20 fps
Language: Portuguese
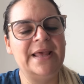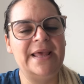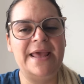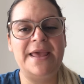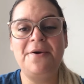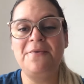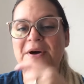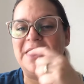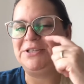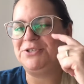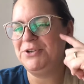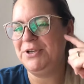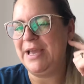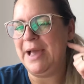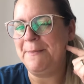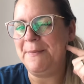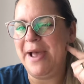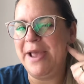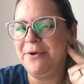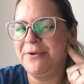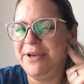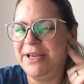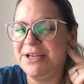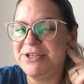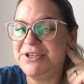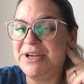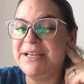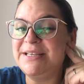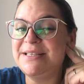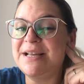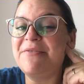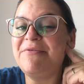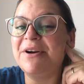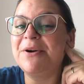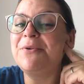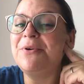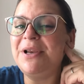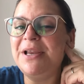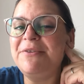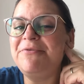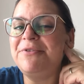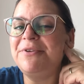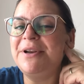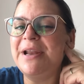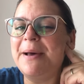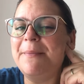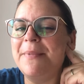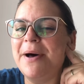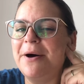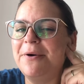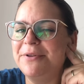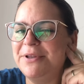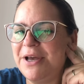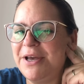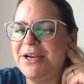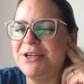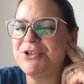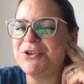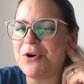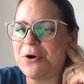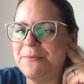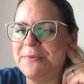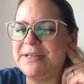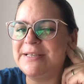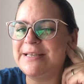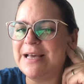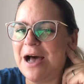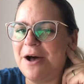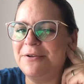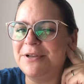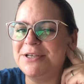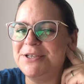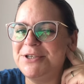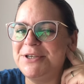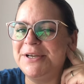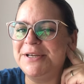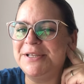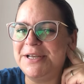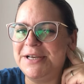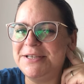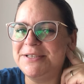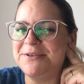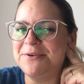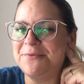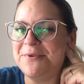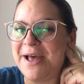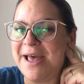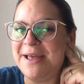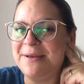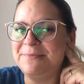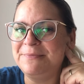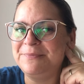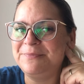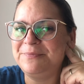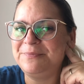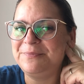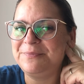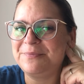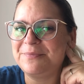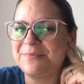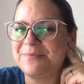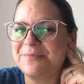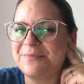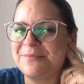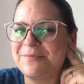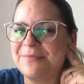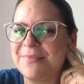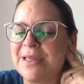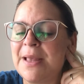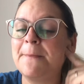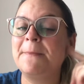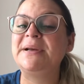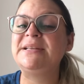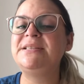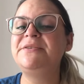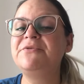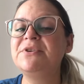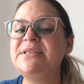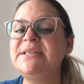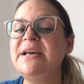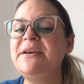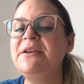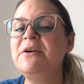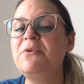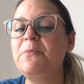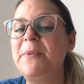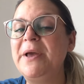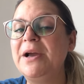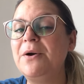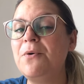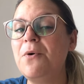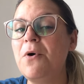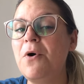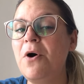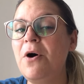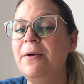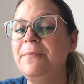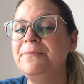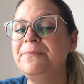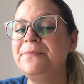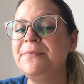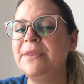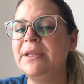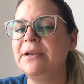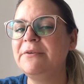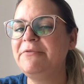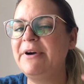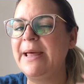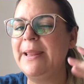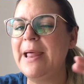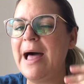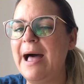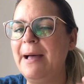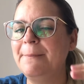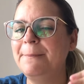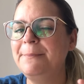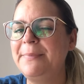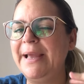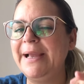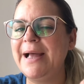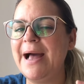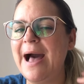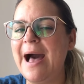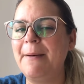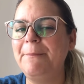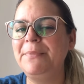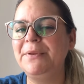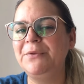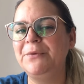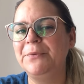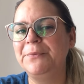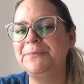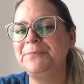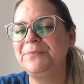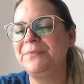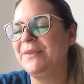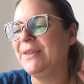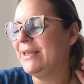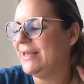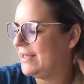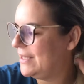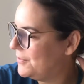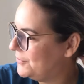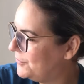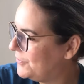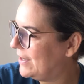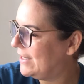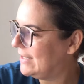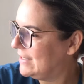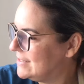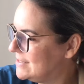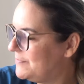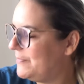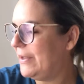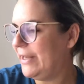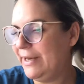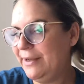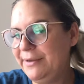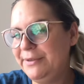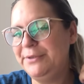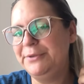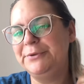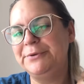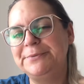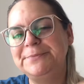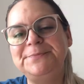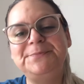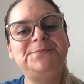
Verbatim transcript: Eu acho que a maioria já estava com o livro na mão na hora de começar a aula de inglês, não é? Mas se você não pegou, vai lá, pega rápido, que eu tô aqui esperando.